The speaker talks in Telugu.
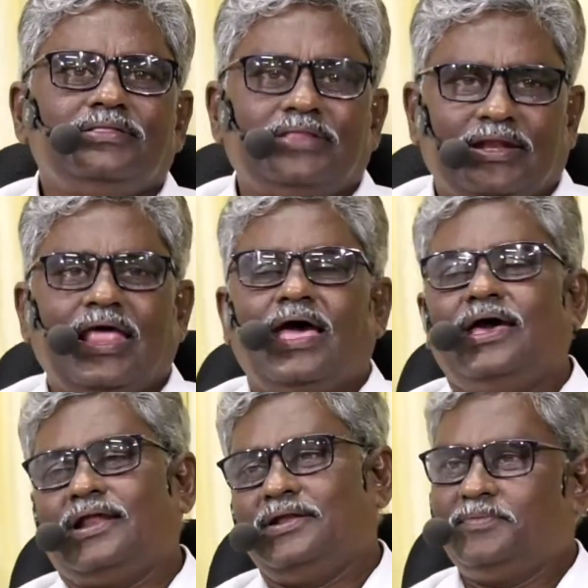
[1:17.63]
తిన్న
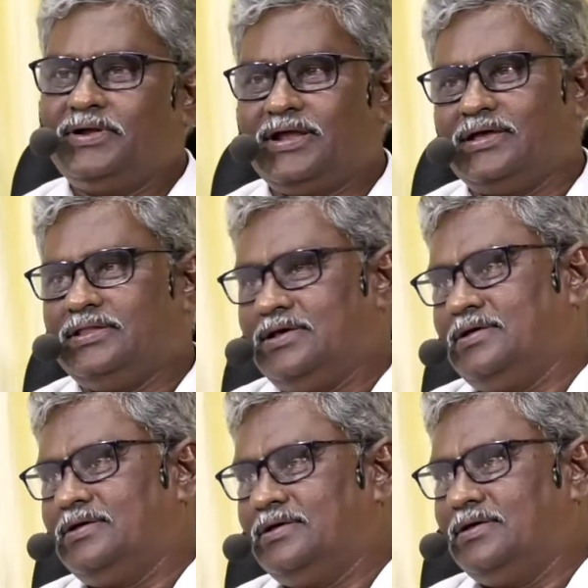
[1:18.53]
ఆహారాన్ని బట్టి కదా
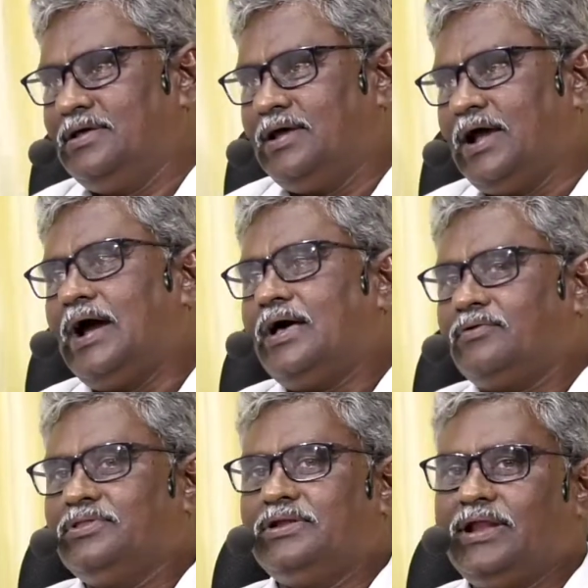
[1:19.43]

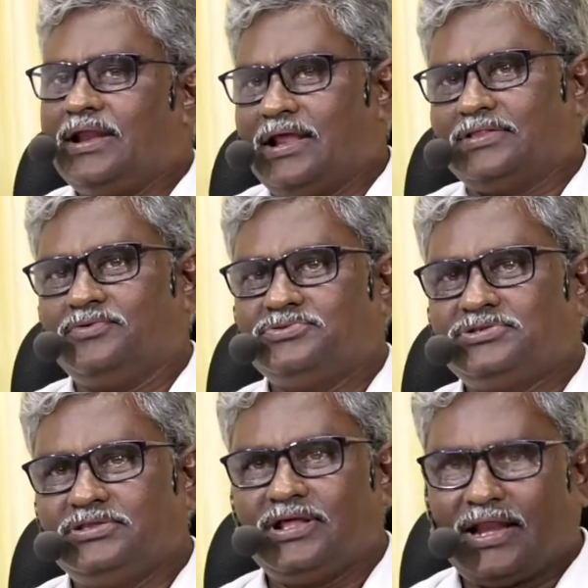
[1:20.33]
ఆహారం తింటే రక్తం
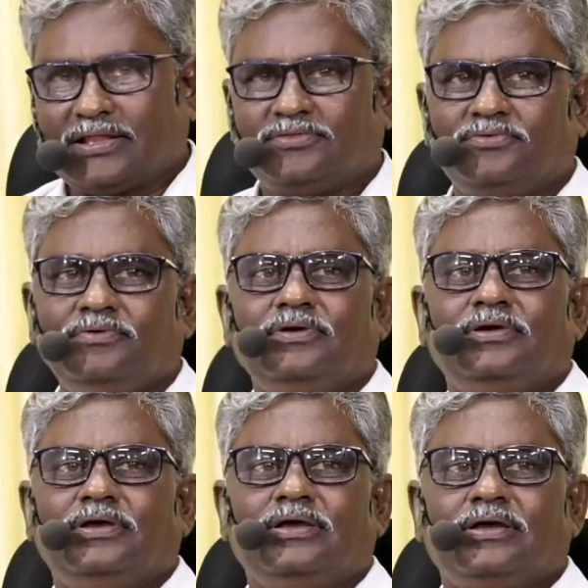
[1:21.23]
వచ్చింది రక్తం
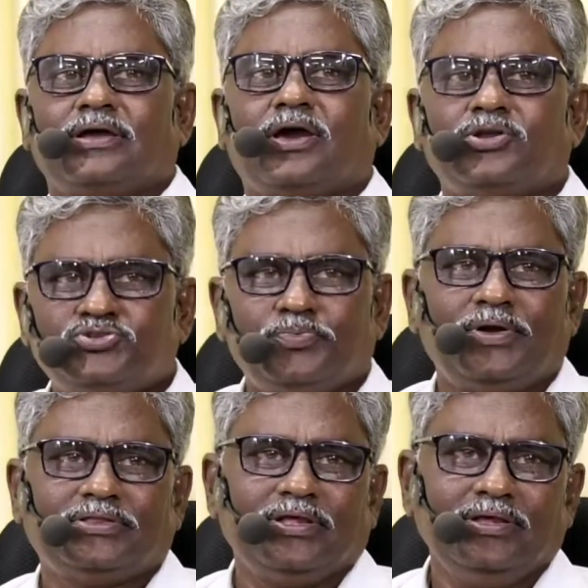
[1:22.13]
ఖర్చు
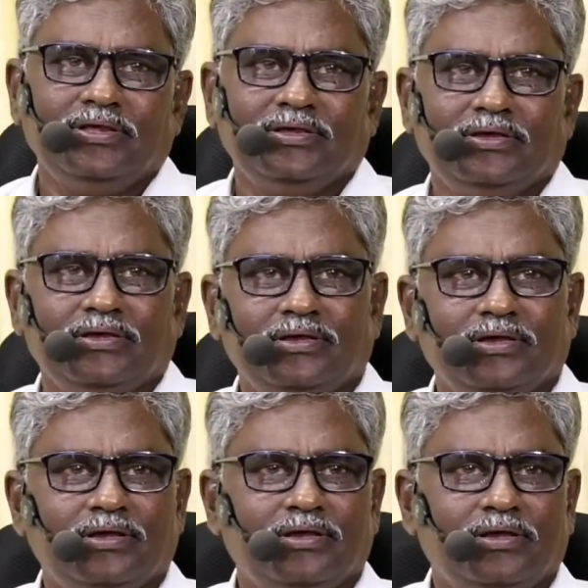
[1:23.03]
పెడితే
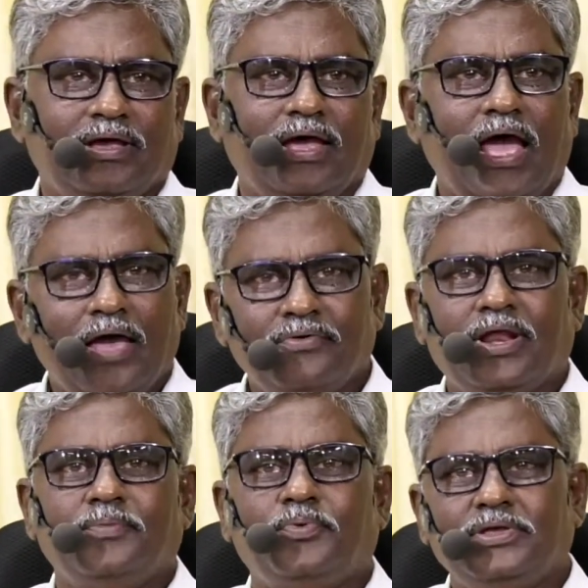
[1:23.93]

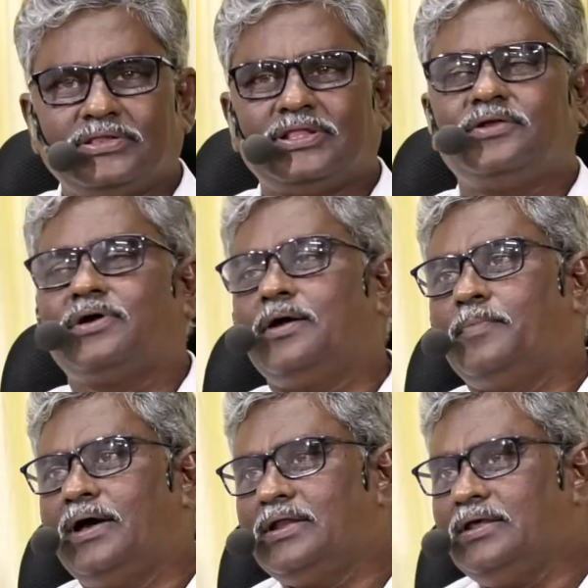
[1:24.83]
ఆవిరైపోయి ఇంధనంగా
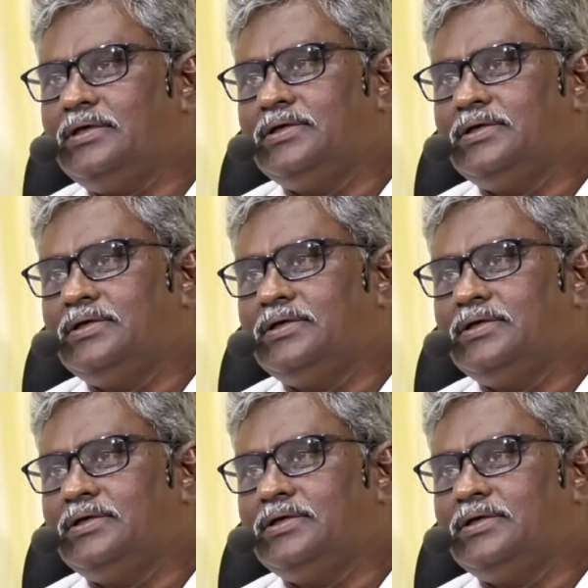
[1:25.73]
మారి